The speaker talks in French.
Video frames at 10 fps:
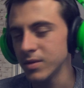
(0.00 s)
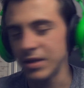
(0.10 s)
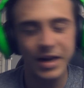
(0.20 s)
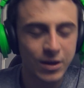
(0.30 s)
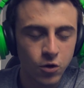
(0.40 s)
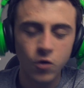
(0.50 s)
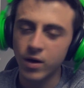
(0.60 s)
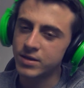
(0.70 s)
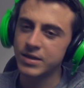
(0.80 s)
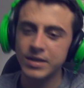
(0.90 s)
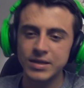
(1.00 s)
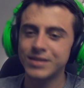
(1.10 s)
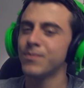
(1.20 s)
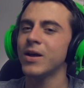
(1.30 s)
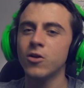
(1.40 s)
C'est les deux quoi, c'est
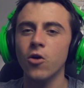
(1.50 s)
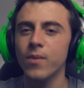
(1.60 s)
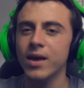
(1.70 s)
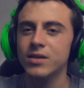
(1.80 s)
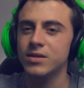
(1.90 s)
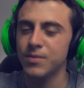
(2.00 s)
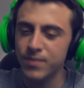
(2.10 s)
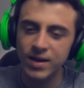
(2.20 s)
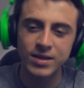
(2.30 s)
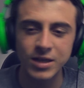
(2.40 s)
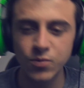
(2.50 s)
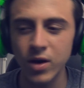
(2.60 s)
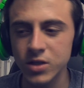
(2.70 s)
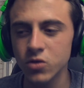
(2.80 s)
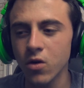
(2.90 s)
pas de l'urbex, c'est pas des
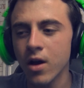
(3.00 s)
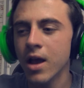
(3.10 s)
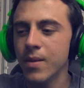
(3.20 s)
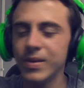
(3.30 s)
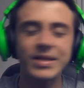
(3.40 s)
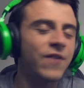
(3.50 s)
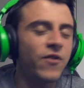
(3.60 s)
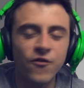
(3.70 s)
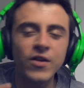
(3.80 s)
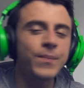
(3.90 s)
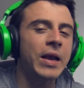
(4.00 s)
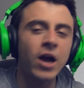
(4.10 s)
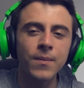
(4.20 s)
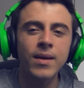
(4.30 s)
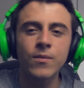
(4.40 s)
explorations, mais ça fait flipper
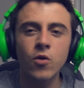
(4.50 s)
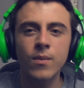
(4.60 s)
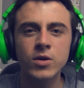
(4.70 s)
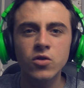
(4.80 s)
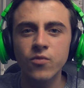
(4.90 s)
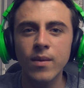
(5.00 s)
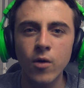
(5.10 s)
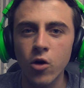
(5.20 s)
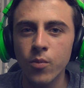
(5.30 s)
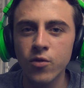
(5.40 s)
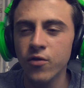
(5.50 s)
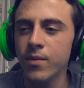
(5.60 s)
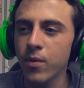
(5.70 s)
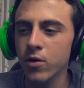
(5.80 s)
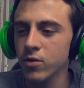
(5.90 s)
quand même quoi, mais je trouve même encore plus
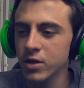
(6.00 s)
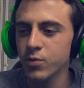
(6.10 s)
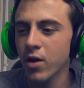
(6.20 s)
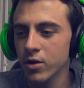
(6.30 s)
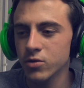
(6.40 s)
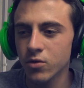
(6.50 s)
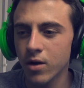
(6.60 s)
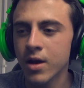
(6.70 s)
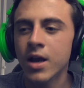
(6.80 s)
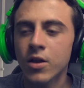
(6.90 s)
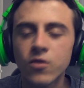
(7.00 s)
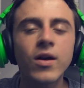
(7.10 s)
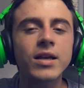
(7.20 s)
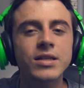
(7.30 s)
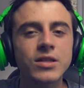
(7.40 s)
flippant qu'une exploration quoi. Donc
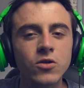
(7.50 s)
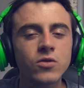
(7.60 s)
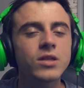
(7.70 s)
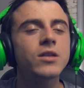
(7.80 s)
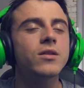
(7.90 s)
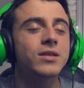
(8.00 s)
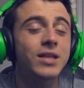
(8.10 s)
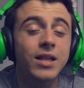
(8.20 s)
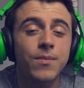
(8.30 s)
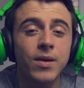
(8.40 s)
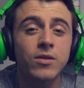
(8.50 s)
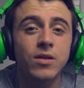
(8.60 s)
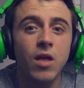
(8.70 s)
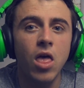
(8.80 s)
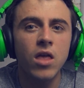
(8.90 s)
voilà, surtout n'hésitez eh, pas,
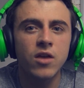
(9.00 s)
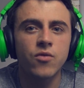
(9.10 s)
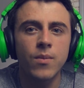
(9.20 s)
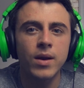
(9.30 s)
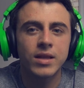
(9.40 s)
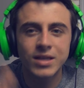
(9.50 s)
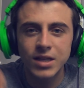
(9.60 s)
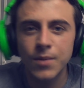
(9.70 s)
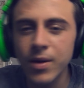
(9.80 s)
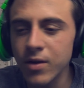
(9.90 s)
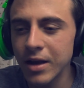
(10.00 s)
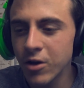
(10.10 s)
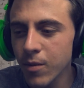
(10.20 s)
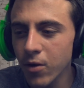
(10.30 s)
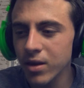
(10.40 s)
n'hésitez pas dans les
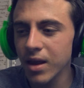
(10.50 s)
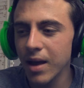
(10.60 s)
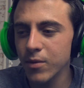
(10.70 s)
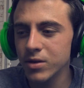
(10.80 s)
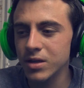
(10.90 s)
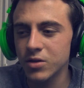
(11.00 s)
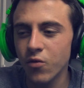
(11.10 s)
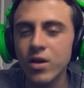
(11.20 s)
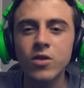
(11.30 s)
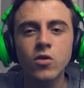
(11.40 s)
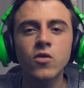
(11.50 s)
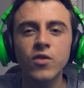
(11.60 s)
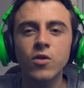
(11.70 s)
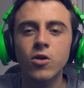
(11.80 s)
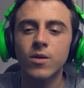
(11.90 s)
commentaires à me dire si vous voulez d'autres
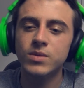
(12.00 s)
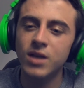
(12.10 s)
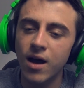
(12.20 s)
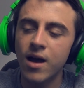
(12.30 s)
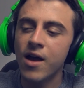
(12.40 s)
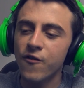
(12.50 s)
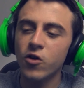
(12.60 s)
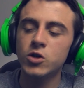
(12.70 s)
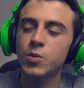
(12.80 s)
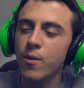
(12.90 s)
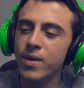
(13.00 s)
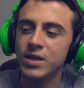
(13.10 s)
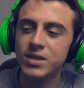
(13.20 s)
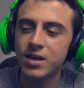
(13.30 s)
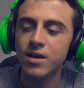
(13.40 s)
vidéos comme ça, franchement
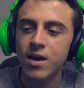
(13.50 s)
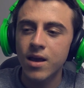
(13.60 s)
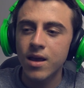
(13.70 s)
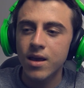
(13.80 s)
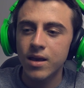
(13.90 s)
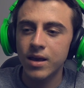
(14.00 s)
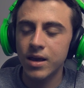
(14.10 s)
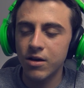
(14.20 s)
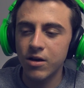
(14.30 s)
merci, et